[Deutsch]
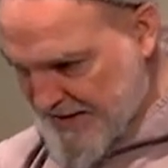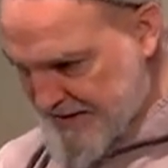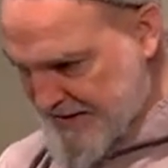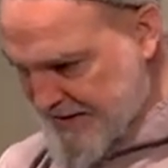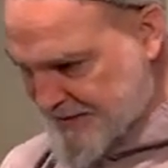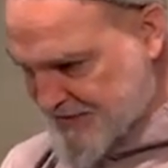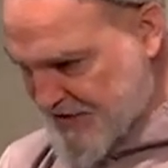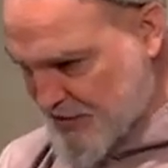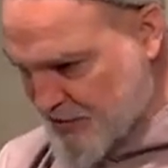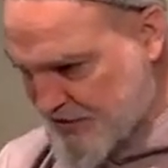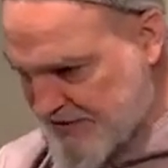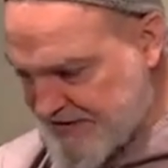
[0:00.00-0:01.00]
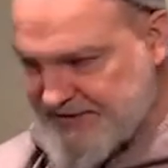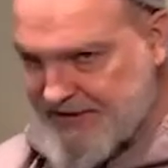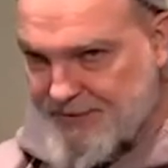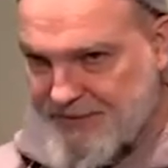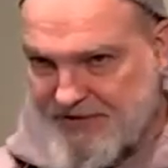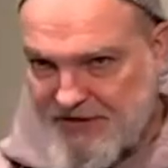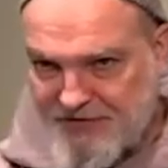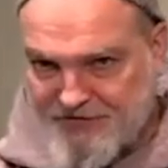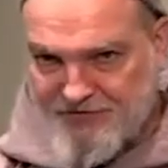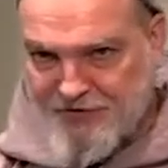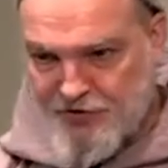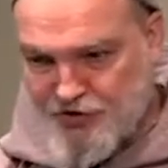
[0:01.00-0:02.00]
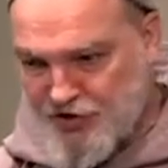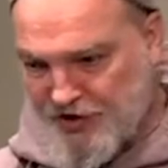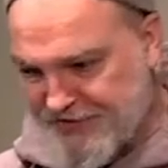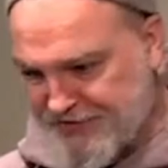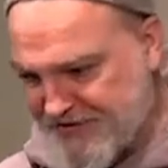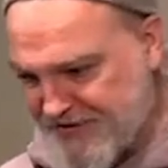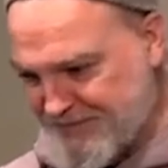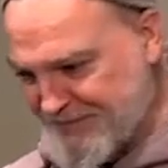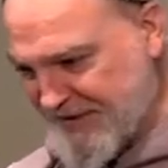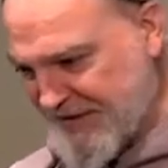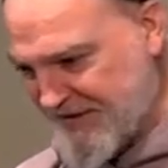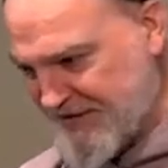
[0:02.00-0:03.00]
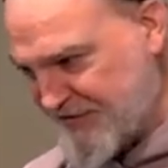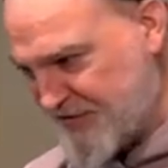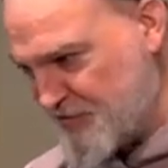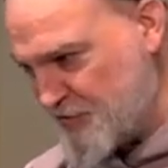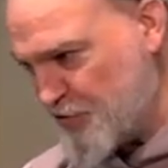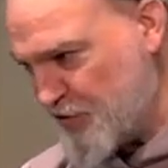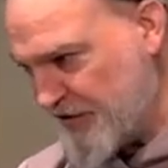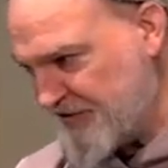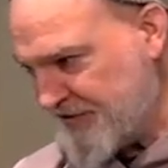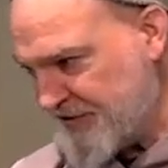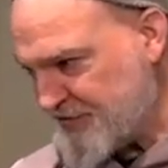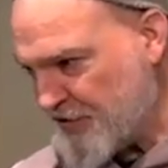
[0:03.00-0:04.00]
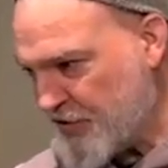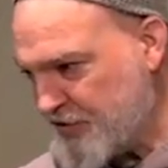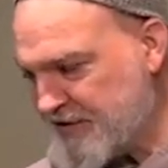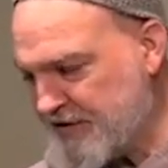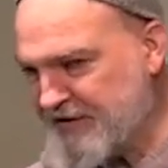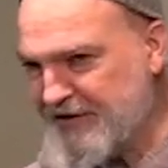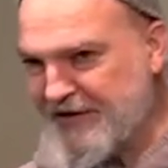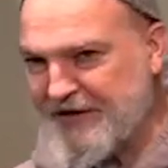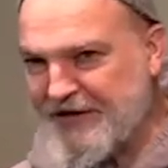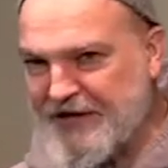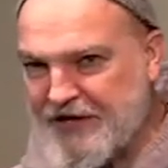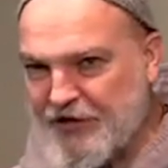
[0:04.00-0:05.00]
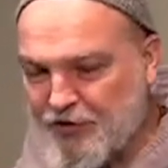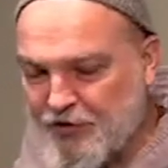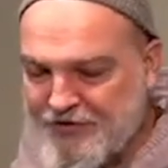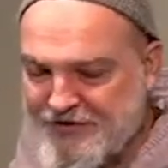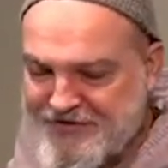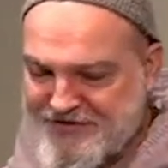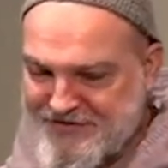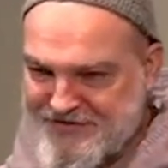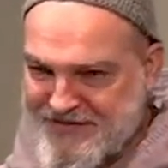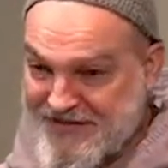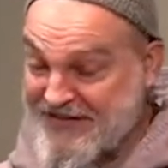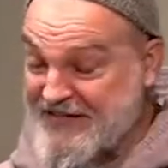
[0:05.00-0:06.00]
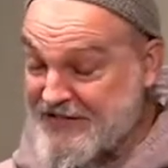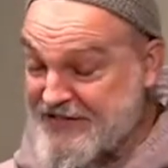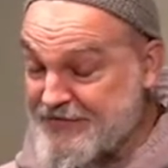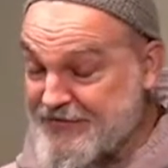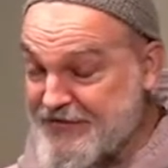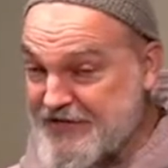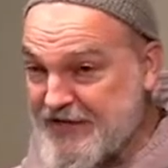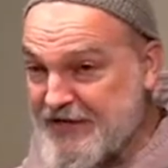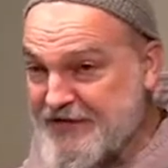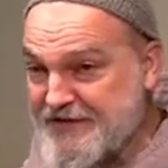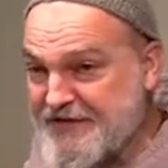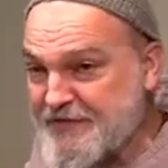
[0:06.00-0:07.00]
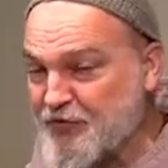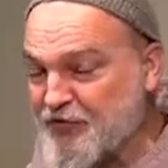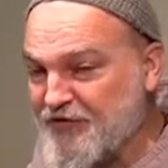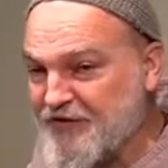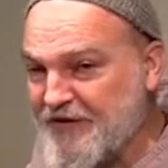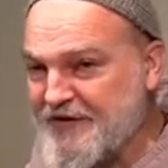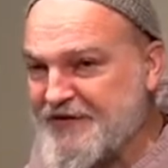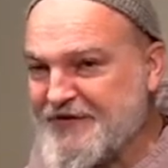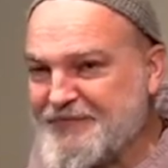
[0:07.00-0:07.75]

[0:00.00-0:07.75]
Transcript: Ihr habt auch hier die Gabe der Gastfreundschaft, des Humors, der Freude und der Kreativität, die Musik.